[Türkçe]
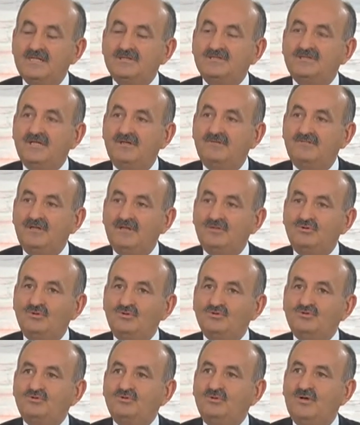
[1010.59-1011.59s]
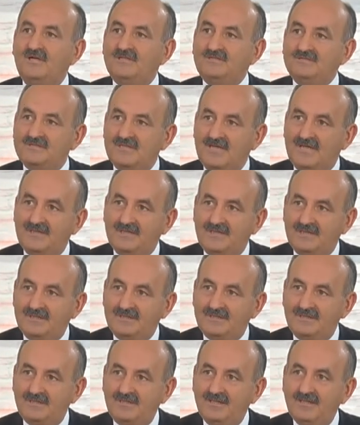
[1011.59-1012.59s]
çevre dostu
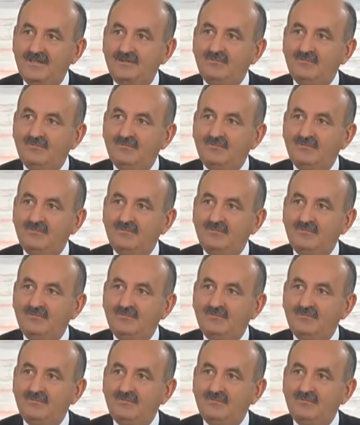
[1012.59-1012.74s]
hastaneleri